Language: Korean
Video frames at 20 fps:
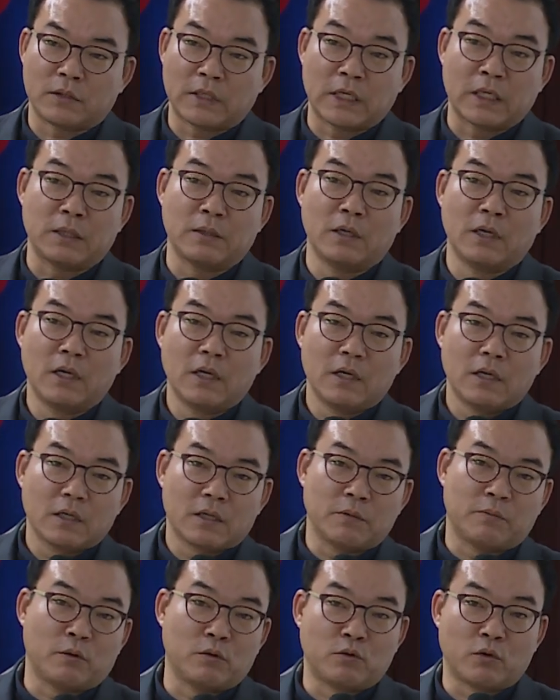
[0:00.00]
자기
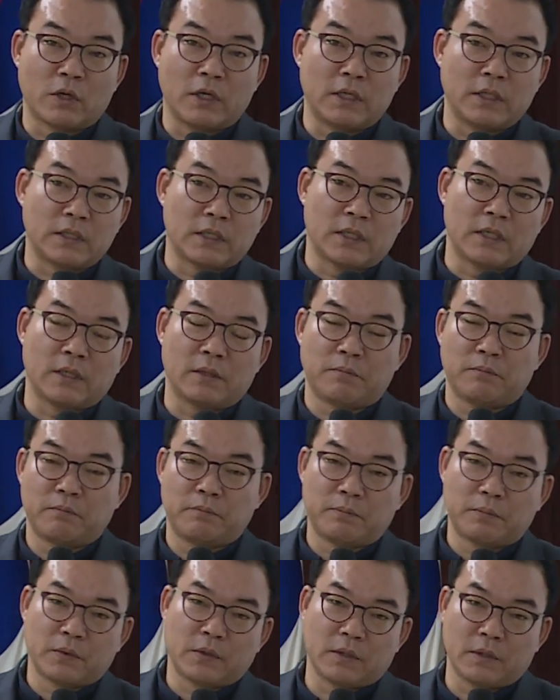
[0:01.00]
그 볼통에 이제
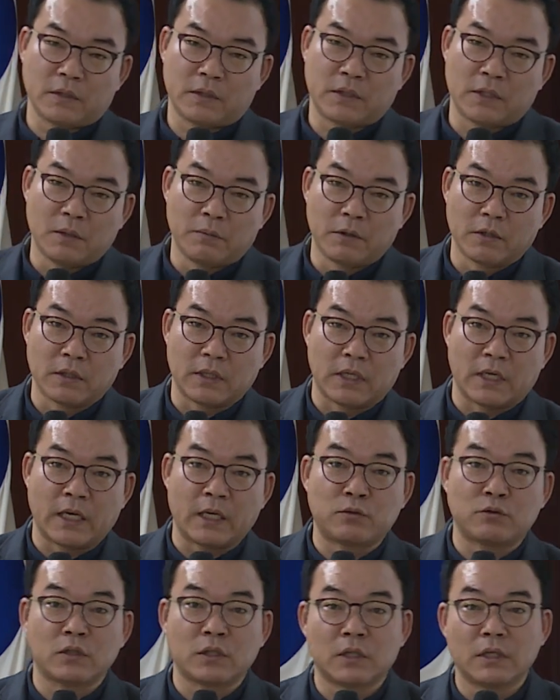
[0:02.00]
그 질병이나
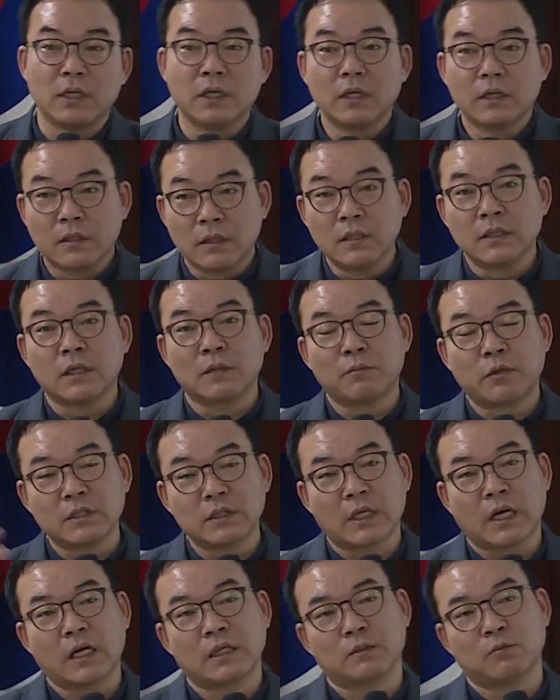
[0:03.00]
해충이 더 이상
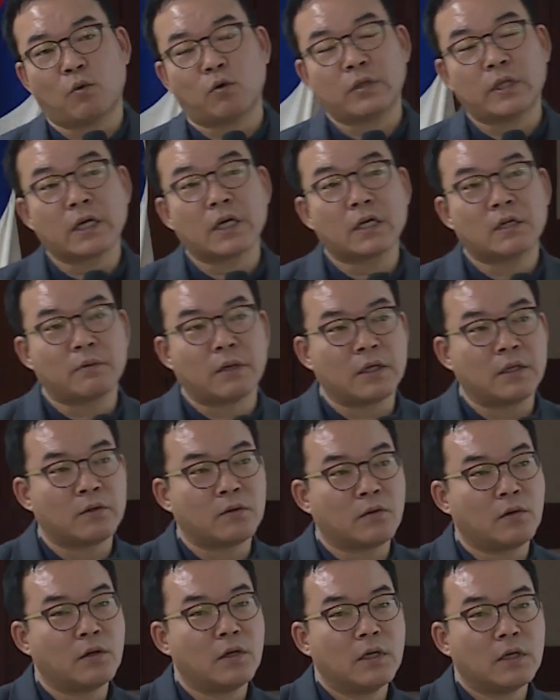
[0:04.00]
퍼져나가지 못하게끔
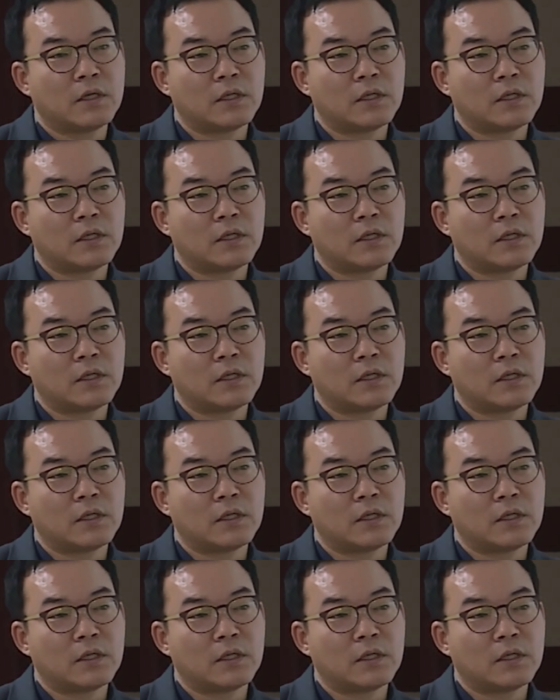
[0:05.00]
하려고.